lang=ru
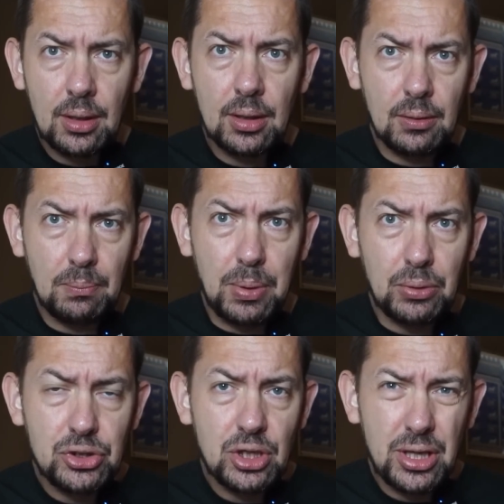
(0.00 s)
э,
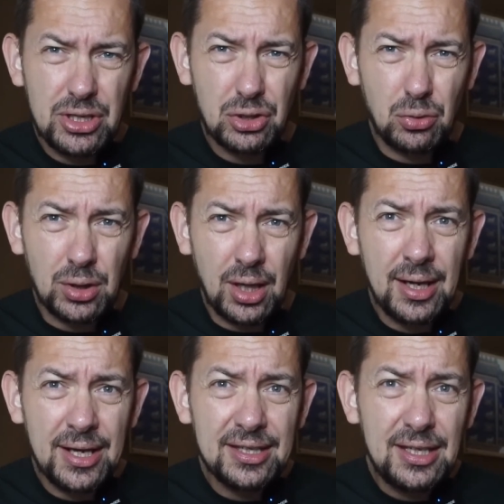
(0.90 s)
получилось
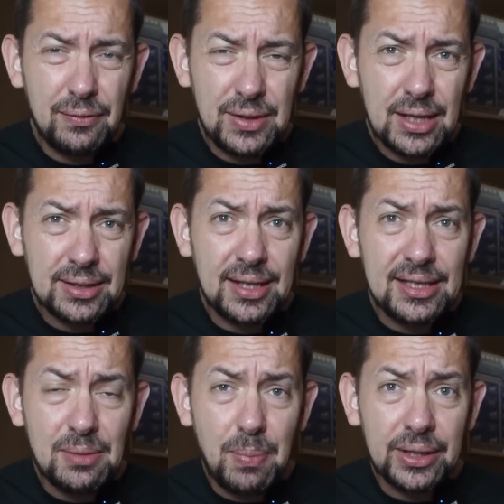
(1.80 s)
что-то невнятное
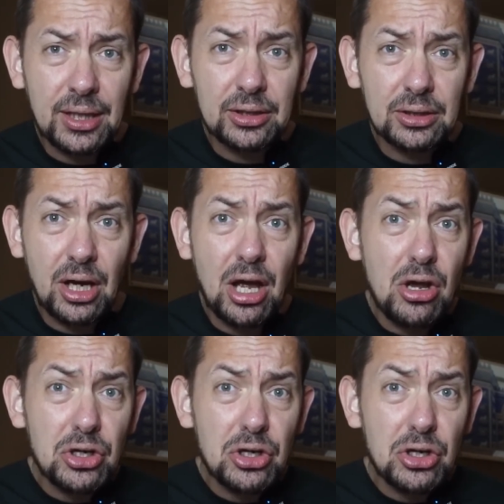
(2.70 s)
и непонятное.